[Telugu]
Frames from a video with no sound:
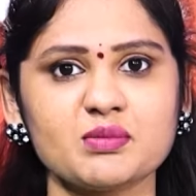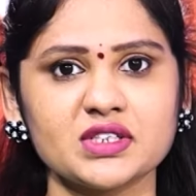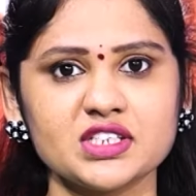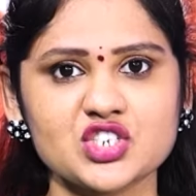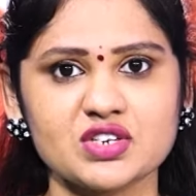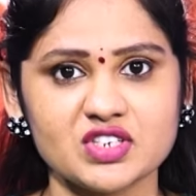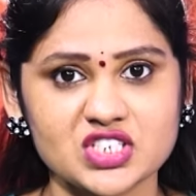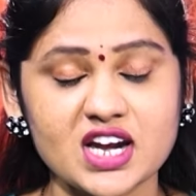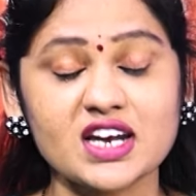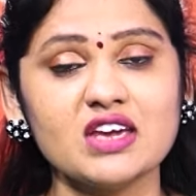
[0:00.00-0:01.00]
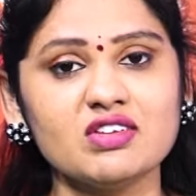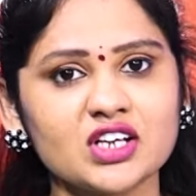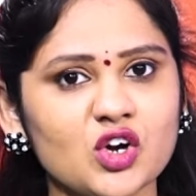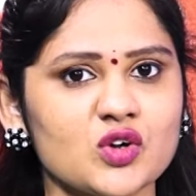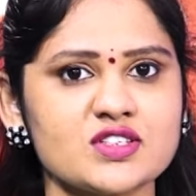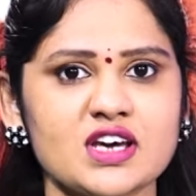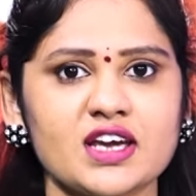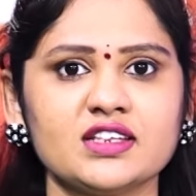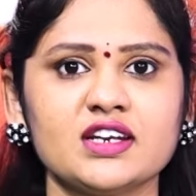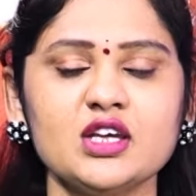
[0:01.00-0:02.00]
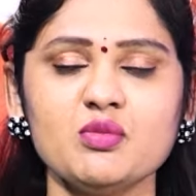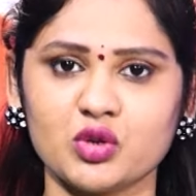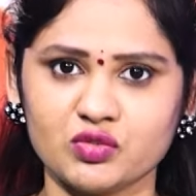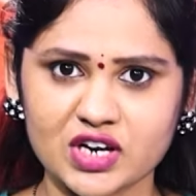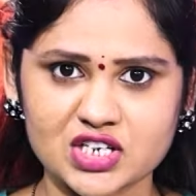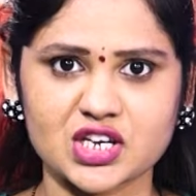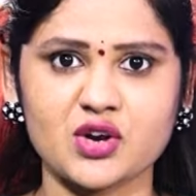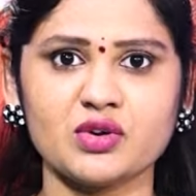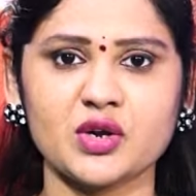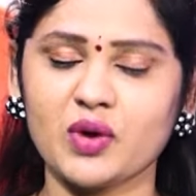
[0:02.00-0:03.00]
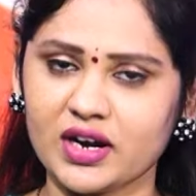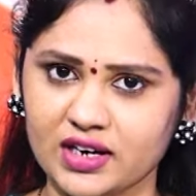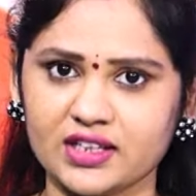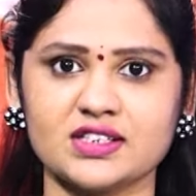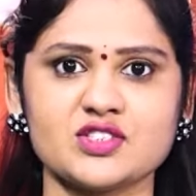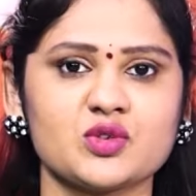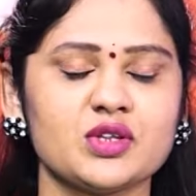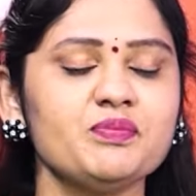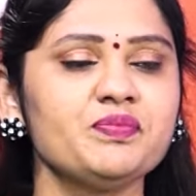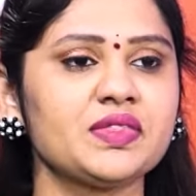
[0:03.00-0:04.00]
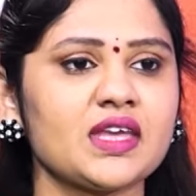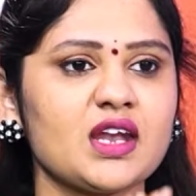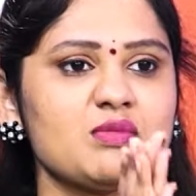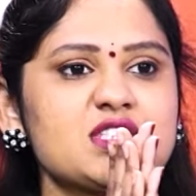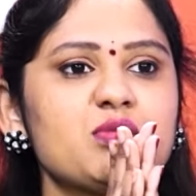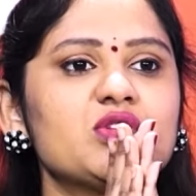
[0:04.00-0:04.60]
సంబంధించిన విచారణ ఏ విధంగా కొనసాగిందన్నది పృథ్వీరాజ్ గారు ఉన్నారు ఆయన అడిగి తెలుసుకుందాం నమస్తే